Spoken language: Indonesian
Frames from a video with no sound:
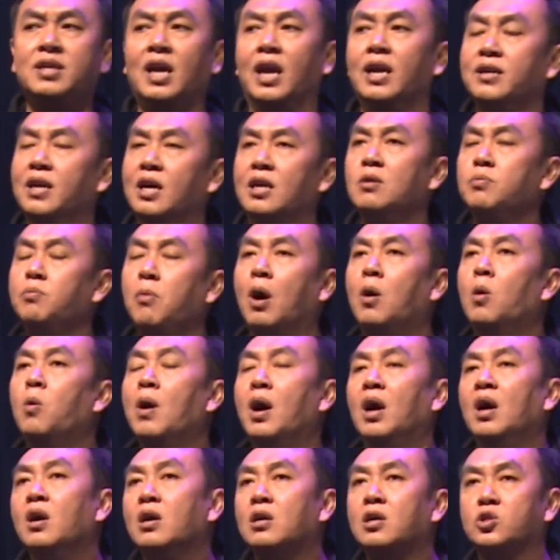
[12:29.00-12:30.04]
sadar
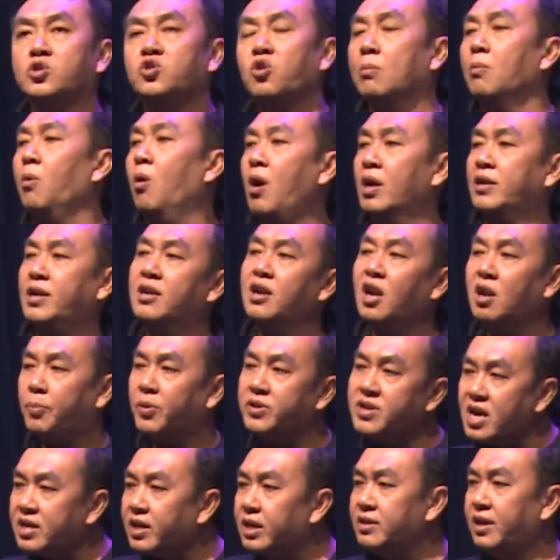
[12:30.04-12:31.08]
bahwa kesombongan adalah
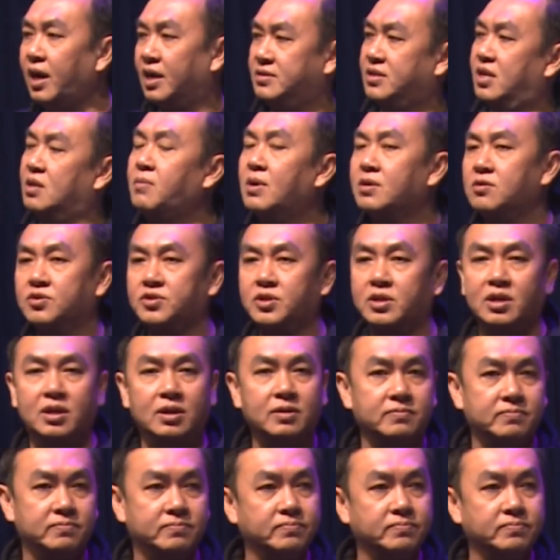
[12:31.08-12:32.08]
penyakit dasar manusia.